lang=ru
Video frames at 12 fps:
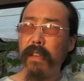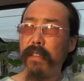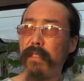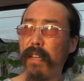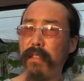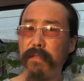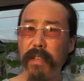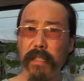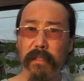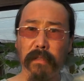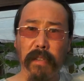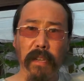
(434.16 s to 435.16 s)

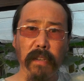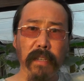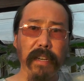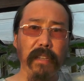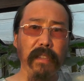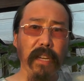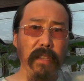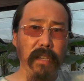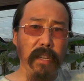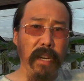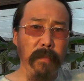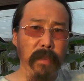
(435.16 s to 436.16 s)
Соответственно, когда-то
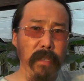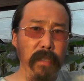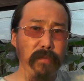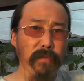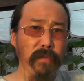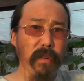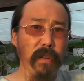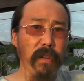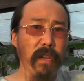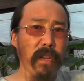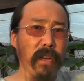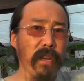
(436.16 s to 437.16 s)
каменный уголь
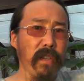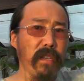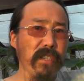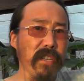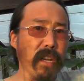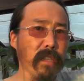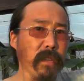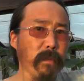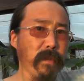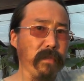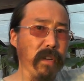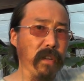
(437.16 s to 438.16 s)
лежал на
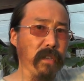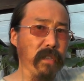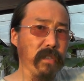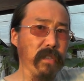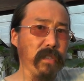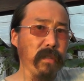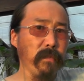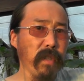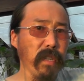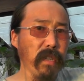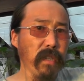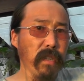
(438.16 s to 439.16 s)
поверхности
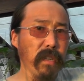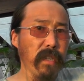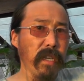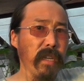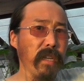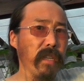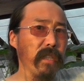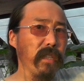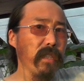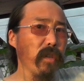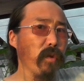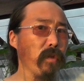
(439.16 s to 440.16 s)
Земли,
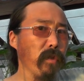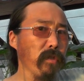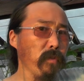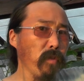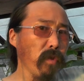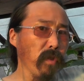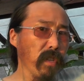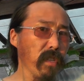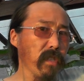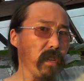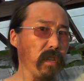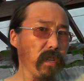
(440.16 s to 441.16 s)
и он мог
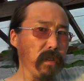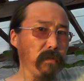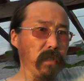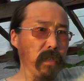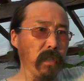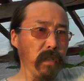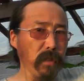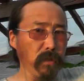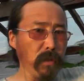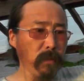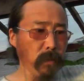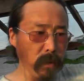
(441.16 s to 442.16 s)
изолировать
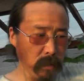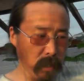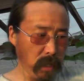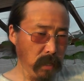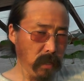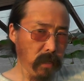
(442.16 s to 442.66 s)
энергию молнии.